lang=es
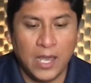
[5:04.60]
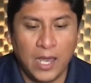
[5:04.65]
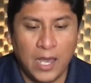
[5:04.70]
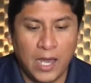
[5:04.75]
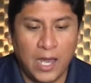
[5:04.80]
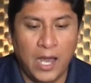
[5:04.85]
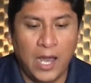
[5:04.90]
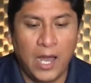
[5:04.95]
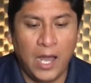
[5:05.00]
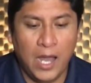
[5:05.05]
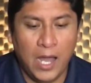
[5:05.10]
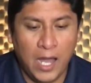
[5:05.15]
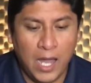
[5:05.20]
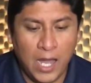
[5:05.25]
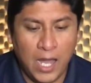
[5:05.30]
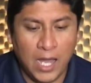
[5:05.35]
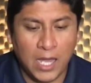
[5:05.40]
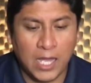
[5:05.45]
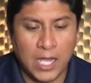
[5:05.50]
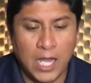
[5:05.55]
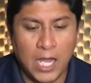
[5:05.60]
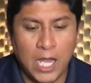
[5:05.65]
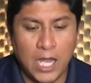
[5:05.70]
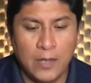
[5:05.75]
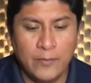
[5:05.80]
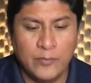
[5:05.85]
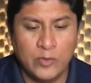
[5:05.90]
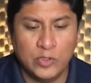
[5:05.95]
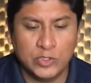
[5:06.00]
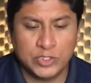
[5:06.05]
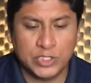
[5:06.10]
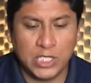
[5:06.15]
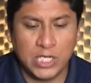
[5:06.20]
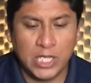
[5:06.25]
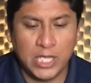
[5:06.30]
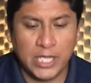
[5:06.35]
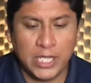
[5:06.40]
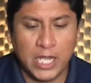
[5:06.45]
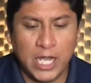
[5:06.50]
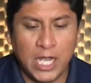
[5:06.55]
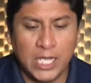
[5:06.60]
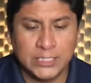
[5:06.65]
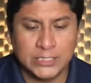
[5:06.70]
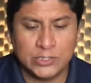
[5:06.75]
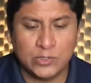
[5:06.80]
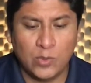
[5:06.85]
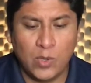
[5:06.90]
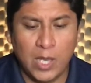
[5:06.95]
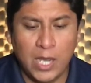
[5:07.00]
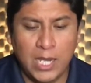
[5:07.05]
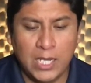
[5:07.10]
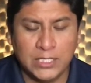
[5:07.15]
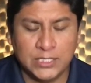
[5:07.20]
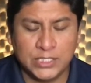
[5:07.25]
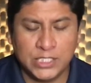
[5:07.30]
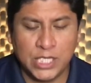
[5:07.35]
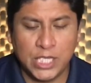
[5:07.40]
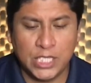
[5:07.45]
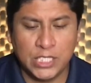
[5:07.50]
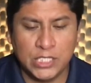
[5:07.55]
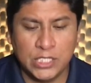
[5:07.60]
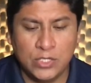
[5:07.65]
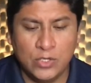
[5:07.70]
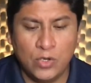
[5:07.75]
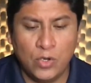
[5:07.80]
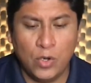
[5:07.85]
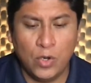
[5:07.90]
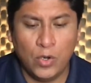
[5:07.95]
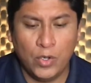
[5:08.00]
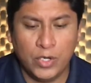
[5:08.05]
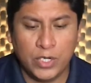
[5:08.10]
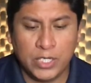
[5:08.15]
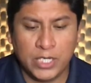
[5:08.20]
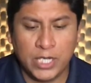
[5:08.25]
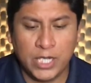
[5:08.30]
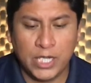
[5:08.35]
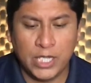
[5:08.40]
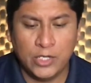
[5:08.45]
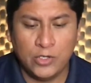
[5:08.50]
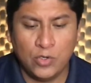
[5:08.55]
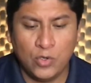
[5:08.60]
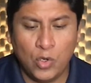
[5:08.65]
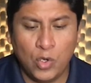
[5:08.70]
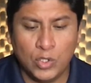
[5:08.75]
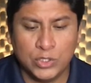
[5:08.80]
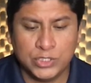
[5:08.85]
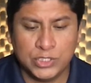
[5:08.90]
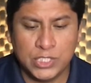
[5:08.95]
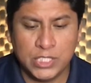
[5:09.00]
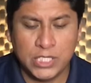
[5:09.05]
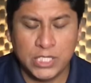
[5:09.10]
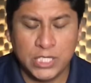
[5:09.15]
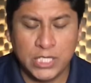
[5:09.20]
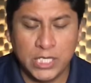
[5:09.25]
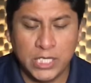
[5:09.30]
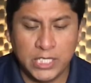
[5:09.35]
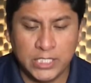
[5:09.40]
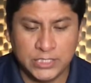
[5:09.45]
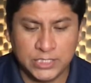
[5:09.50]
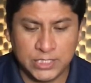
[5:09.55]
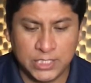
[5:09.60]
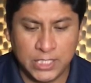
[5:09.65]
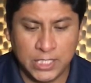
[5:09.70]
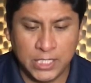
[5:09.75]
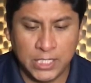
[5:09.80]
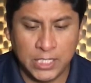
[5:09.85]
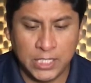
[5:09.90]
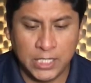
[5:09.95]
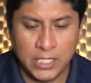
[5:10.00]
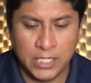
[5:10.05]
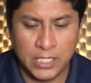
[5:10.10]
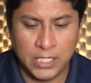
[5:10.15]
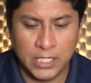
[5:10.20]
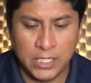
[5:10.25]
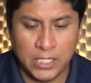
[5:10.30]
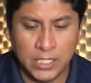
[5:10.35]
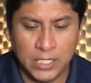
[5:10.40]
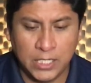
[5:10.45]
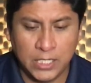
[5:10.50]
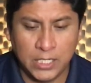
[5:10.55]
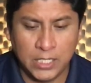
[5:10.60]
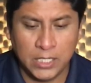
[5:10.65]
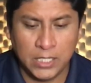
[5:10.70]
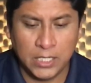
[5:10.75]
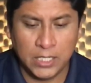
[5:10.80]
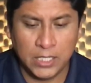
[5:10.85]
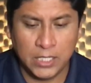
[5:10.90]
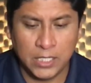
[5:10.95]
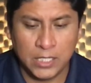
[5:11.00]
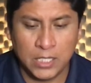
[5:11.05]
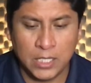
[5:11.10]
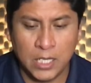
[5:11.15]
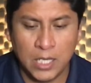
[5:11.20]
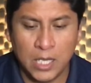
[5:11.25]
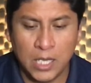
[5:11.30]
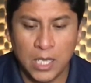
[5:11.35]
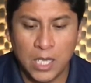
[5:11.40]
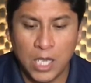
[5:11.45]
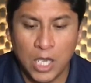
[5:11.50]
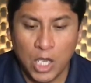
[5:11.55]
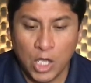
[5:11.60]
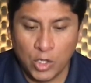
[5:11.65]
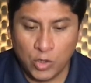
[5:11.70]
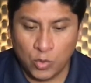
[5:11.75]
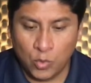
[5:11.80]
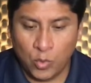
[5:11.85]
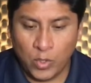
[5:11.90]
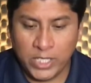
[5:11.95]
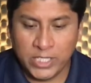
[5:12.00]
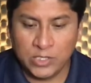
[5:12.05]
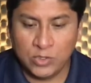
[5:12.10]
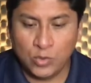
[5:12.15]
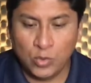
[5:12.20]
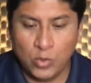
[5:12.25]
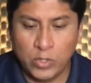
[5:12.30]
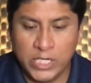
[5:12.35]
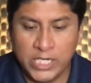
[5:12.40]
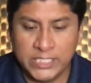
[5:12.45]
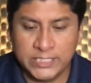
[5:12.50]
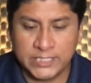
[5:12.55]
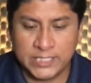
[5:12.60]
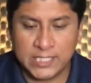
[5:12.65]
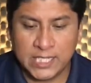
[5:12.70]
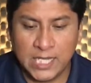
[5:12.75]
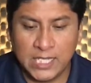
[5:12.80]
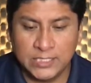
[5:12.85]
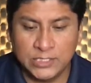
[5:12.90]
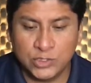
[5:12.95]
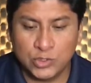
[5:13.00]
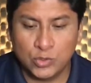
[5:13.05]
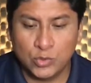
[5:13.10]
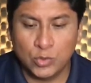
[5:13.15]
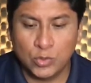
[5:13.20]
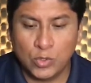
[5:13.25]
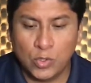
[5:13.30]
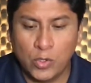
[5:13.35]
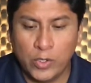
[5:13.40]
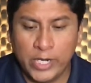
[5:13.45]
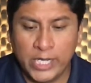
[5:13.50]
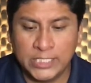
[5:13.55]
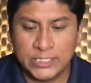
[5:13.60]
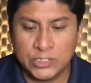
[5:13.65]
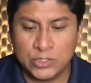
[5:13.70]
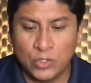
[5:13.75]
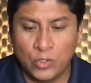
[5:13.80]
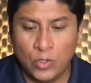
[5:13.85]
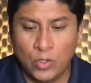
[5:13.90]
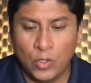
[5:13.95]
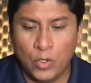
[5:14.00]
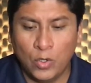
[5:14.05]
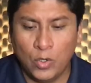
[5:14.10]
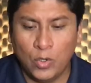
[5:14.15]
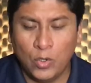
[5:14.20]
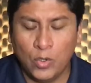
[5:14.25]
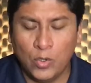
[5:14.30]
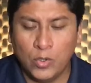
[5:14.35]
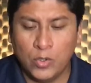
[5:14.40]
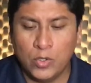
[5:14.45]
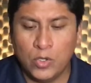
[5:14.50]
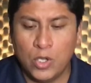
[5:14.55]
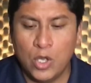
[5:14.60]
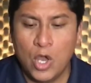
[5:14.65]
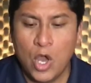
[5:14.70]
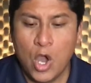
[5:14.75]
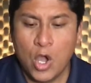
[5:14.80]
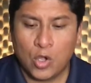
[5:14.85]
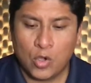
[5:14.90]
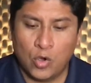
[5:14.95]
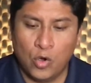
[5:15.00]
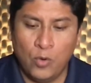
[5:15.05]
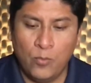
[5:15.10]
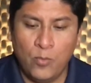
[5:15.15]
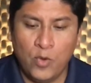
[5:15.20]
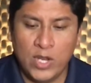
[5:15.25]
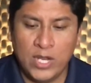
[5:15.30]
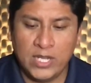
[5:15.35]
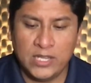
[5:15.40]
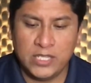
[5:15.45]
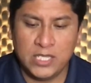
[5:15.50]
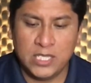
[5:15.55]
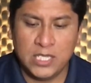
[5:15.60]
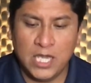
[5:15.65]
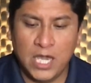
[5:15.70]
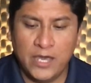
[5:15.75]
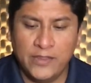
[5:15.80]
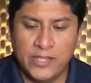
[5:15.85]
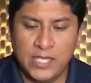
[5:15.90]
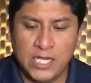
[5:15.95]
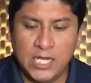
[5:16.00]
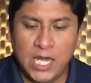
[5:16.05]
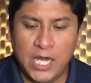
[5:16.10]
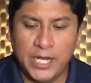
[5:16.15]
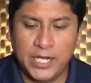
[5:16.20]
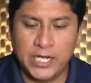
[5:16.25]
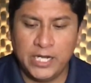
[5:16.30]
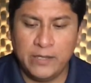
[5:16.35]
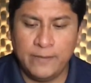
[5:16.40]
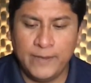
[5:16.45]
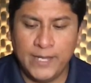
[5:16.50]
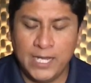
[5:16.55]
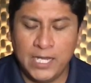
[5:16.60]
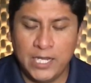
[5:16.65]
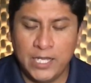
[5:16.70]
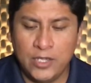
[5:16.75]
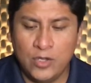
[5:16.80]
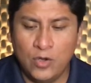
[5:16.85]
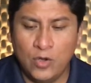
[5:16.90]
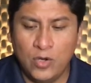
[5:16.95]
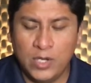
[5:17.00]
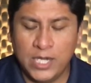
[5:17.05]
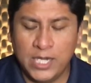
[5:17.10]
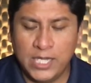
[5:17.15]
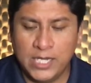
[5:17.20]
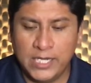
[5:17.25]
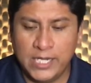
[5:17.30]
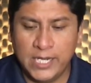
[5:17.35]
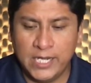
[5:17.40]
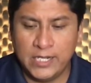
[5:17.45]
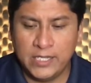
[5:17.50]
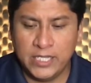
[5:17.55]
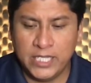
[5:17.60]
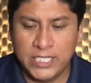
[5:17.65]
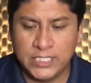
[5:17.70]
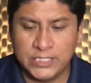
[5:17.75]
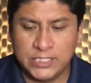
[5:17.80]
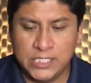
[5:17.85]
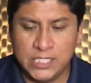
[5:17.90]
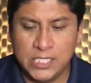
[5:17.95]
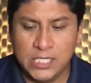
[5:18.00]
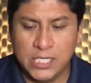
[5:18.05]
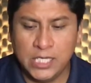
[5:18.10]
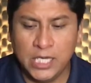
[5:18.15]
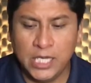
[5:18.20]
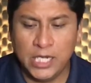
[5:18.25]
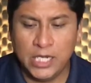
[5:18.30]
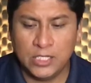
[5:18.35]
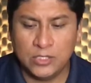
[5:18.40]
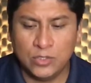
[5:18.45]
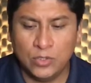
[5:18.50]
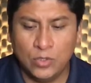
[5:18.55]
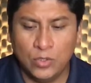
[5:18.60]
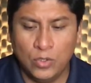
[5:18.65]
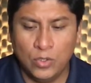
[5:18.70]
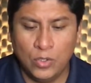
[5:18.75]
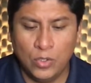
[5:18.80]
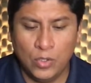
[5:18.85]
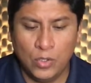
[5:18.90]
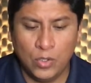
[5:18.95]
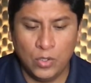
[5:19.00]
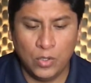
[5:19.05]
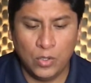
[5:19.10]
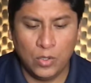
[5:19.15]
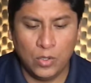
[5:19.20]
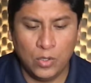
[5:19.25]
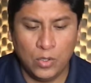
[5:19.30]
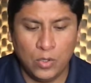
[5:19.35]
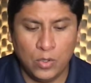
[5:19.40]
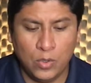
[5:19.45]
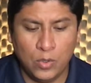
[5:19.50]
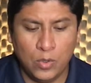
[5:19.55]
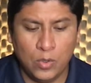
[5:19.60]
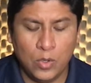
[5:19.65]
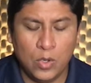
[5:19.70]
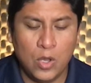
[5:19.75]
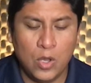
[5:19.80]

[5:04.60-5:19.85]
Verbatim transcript: Hagámosle caso al Señor que nos dice. No endurezcan su corazón como el día de la rebelión en el desierto,